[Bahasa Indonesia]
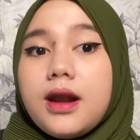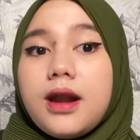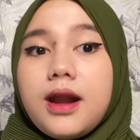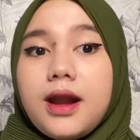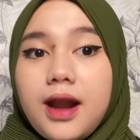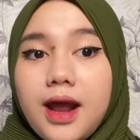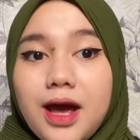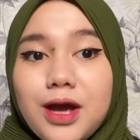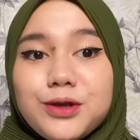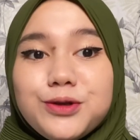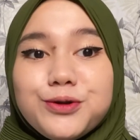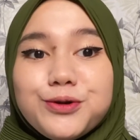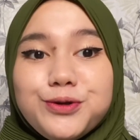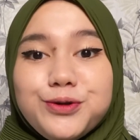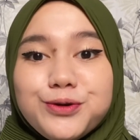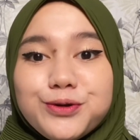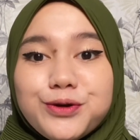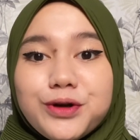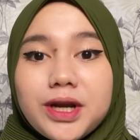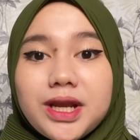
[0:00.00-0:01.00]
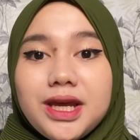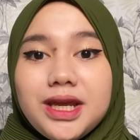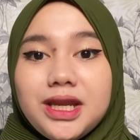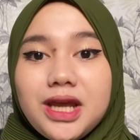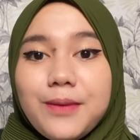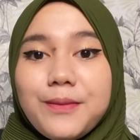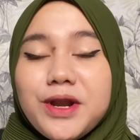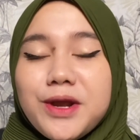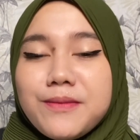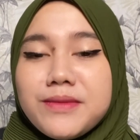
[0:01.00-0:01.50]
Nah jujur ini
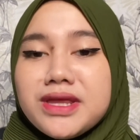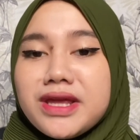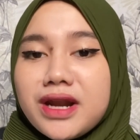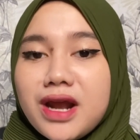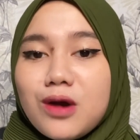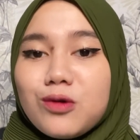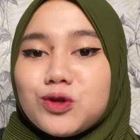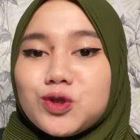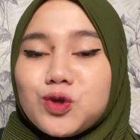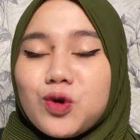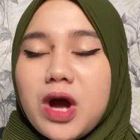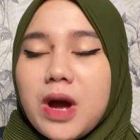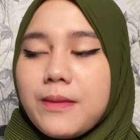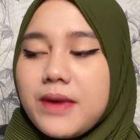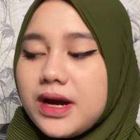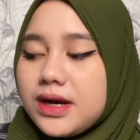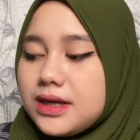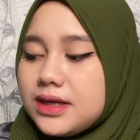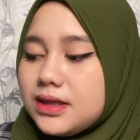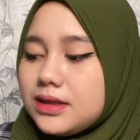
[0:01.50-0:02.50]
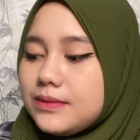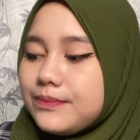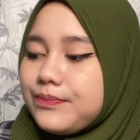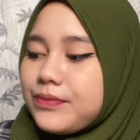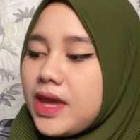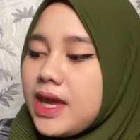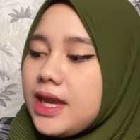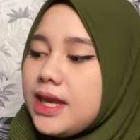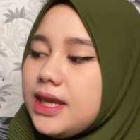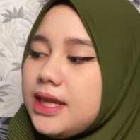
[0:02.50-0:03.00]
yang benar-benar aku suka banget
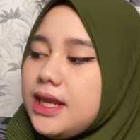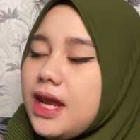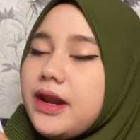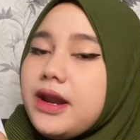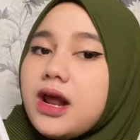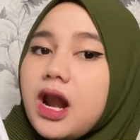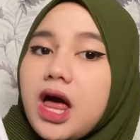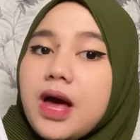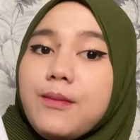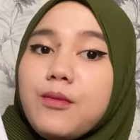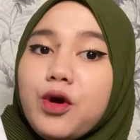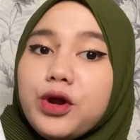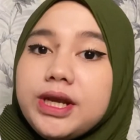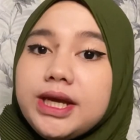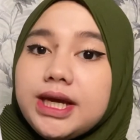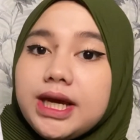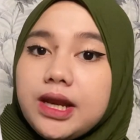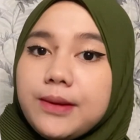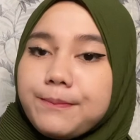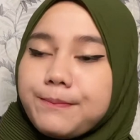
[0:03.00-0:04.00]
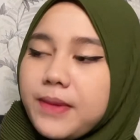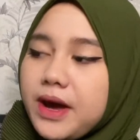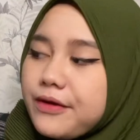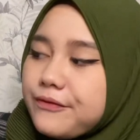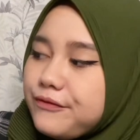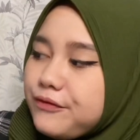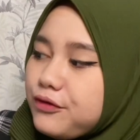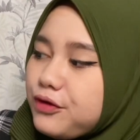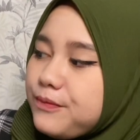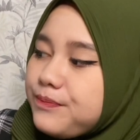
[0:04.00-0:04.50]
ini adalah body cream
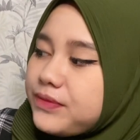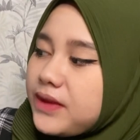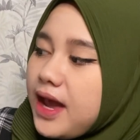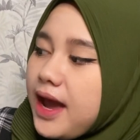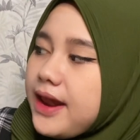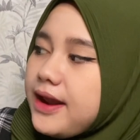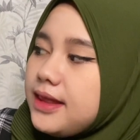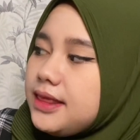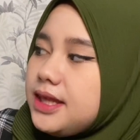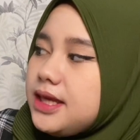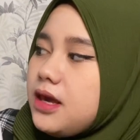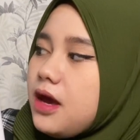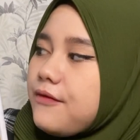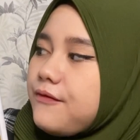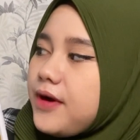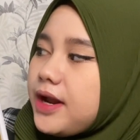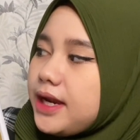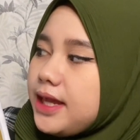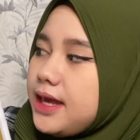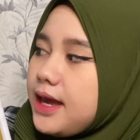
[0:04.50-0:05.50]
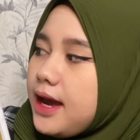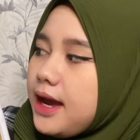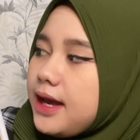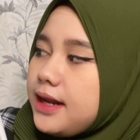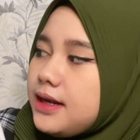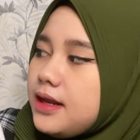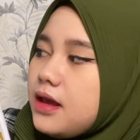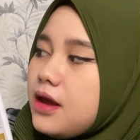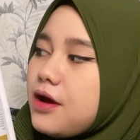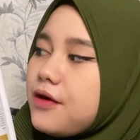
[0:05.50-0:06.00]
parfum, ada tiga
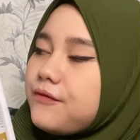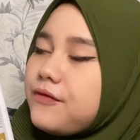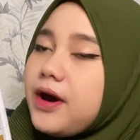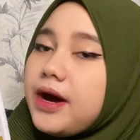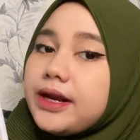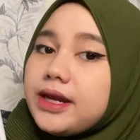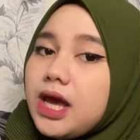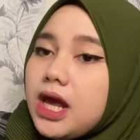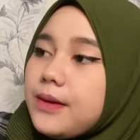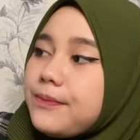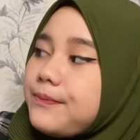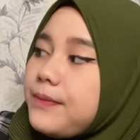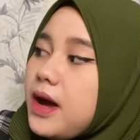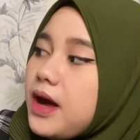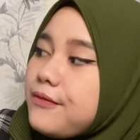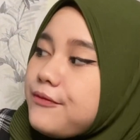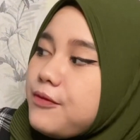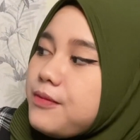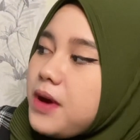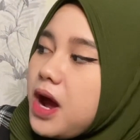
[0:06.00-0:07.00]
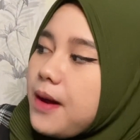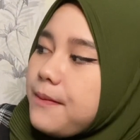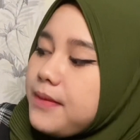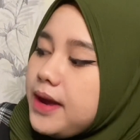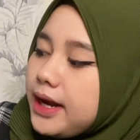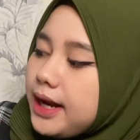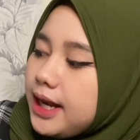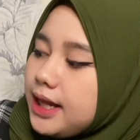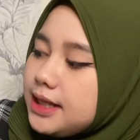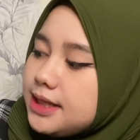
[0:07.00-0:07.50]
varian, varian parfum
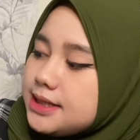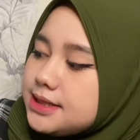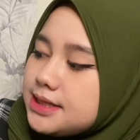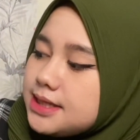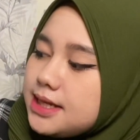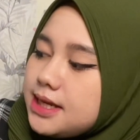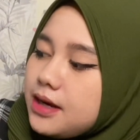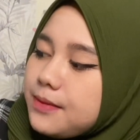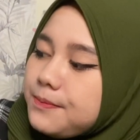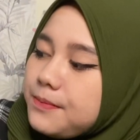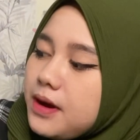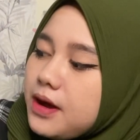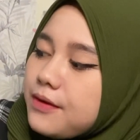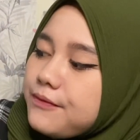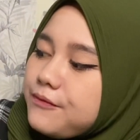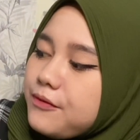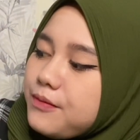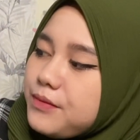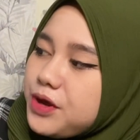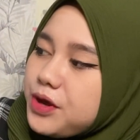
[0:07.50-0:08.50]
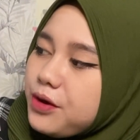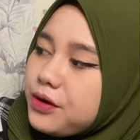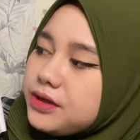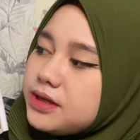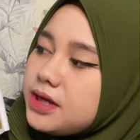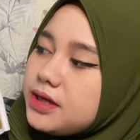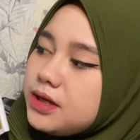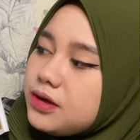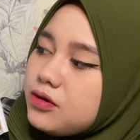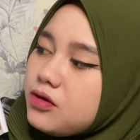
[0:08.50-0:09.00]
Amber Elixir, parfum
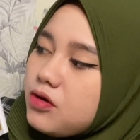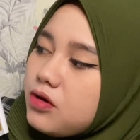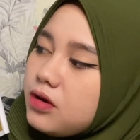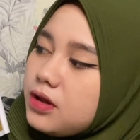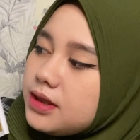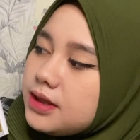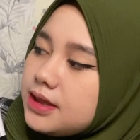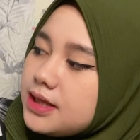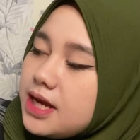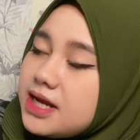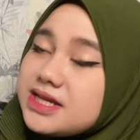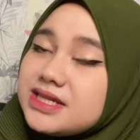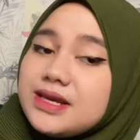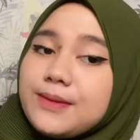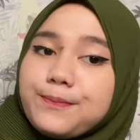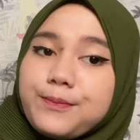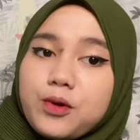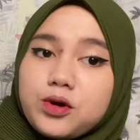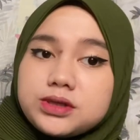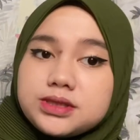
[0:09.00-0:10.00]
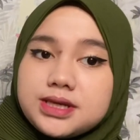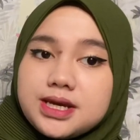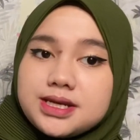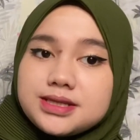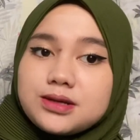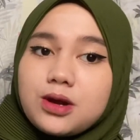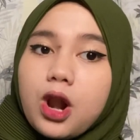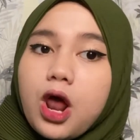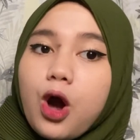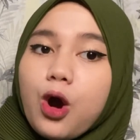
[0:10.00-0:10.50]
Giorgiani Gold, dan si
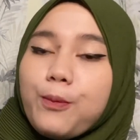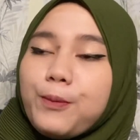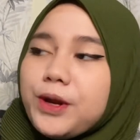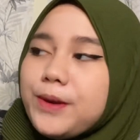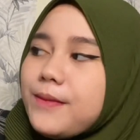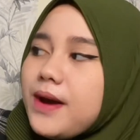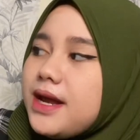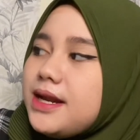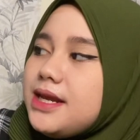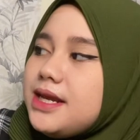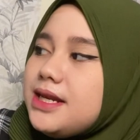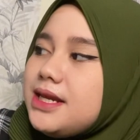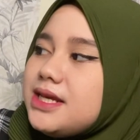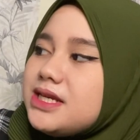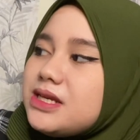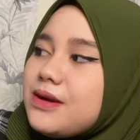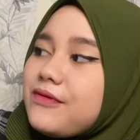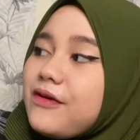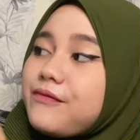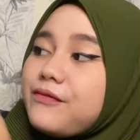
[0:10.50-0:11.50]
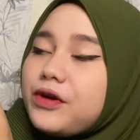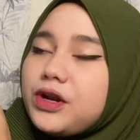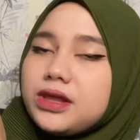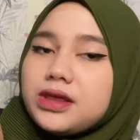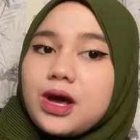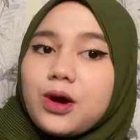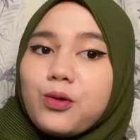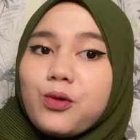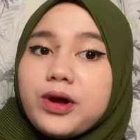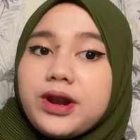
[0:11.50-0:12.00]
Possess. Kalau aku pribadi nih, siapa favorit
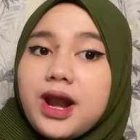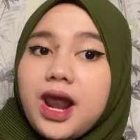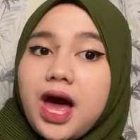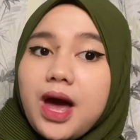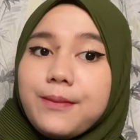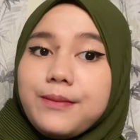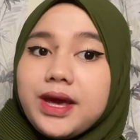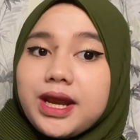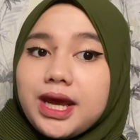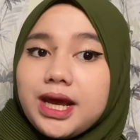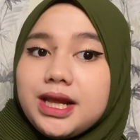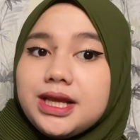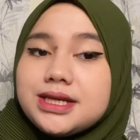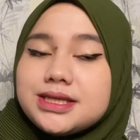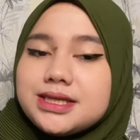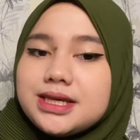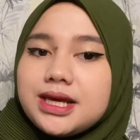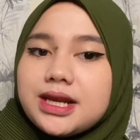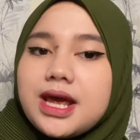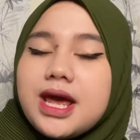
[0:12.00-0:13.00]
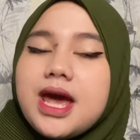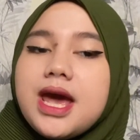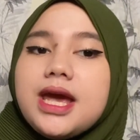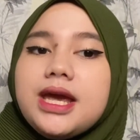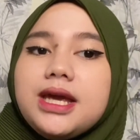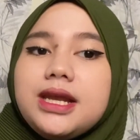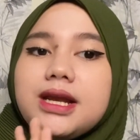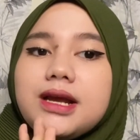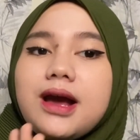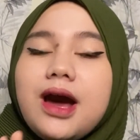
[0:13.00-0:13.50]
aku adalah Amber Elixir.
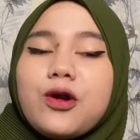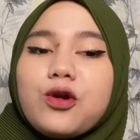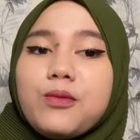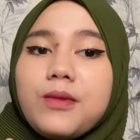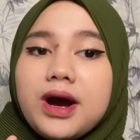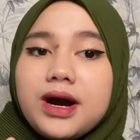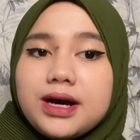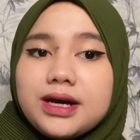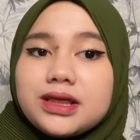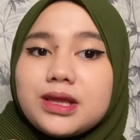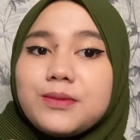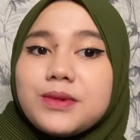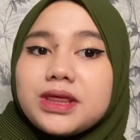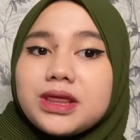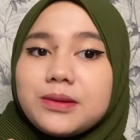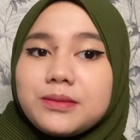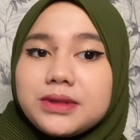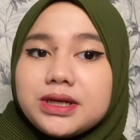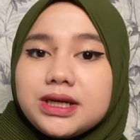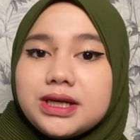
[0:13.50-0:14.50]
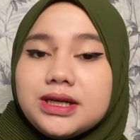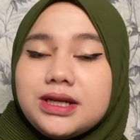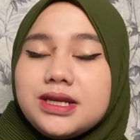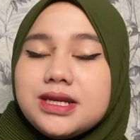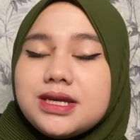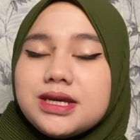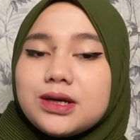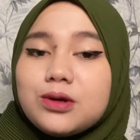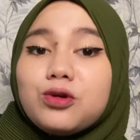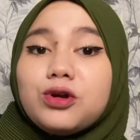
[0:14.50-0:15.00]
Ini ngaruh banget teman-teman
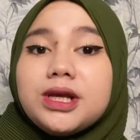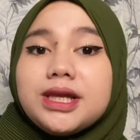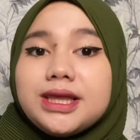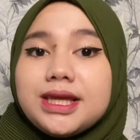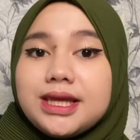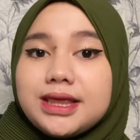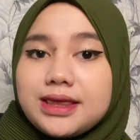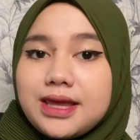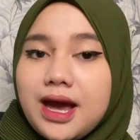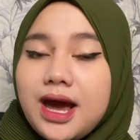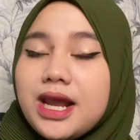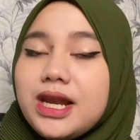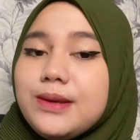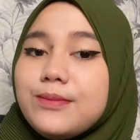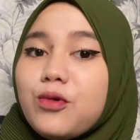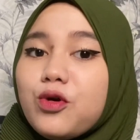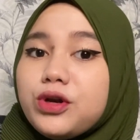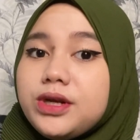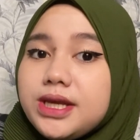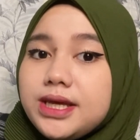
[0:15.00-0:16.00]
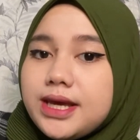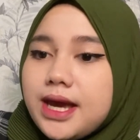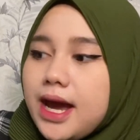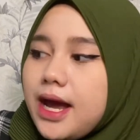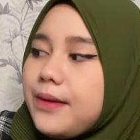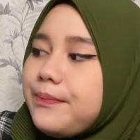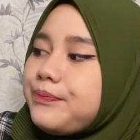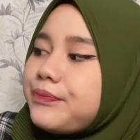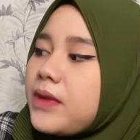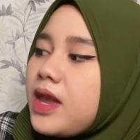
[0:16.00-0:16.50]
di kulit kita, di body ya.